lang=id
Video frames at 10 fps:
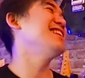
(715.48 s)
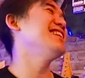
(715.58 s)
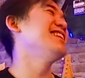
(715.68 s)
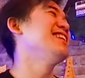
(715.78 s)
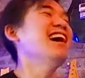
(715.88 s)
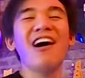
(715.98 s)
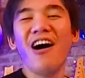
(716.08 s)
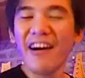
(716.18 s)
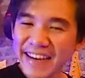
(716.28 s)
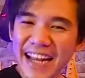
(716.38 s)
jadi
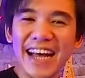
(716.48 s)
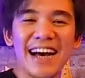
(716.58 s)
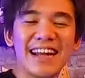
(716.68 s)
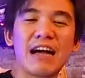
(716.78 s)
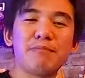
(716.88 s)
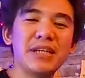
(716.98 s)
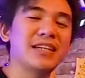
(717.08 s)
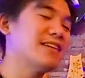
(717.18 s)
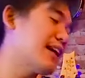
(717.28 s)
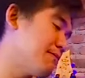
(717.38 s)
oke okay lah rapi
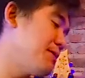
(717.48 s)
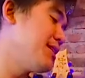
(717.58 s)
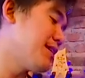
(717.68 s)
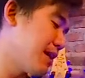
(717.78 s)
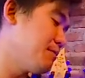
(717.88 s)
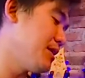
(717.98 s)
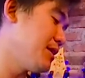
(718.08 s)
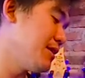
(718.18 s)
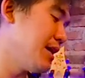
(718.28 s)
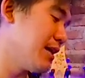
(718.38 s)
rapi rapi
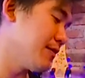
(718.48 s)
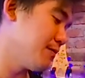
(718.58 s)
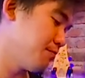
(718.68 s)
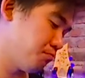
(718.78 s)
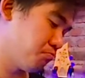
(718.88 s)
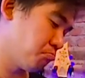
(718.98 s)
dan